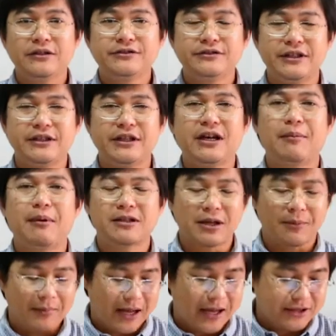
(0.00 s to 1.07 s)
สิ่งที่กำลัง
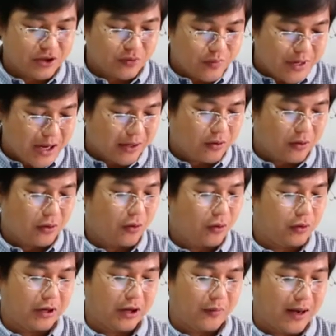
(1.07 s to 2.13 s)
ทำลายจิตวิญญาณของค
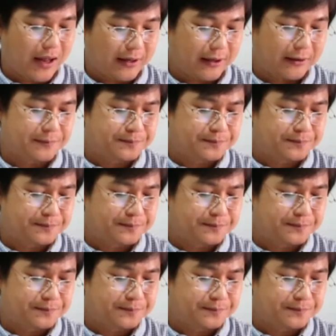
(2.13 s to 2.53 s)
นในเวลานั้น